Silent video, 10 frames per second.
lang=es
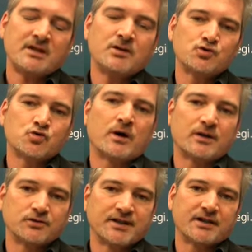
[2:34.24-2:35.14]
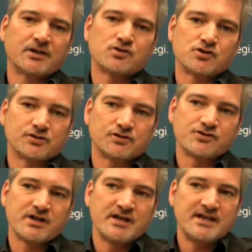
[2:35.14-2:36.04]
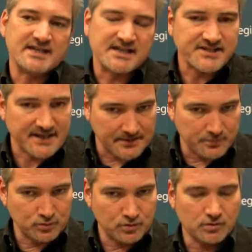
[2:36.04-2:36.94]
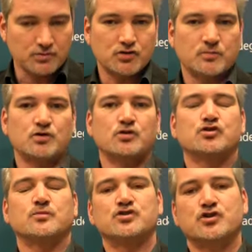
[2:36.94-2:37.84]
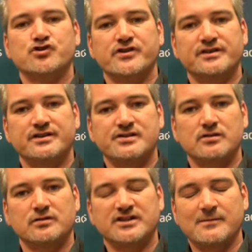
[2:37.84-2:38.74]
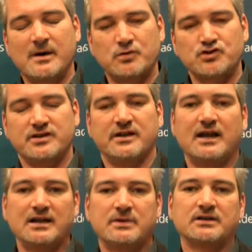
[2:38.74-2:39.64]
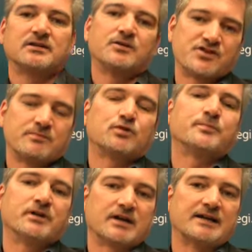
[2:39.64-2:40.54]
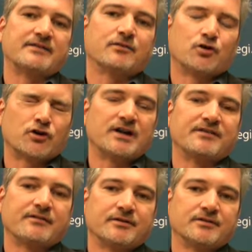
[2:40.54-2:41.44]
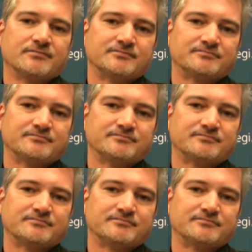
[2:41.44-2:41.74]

el usuario tenga de nosotros y hasta qué punto somos, conscientes de lo que llamamos el alma de nuestra propia organización.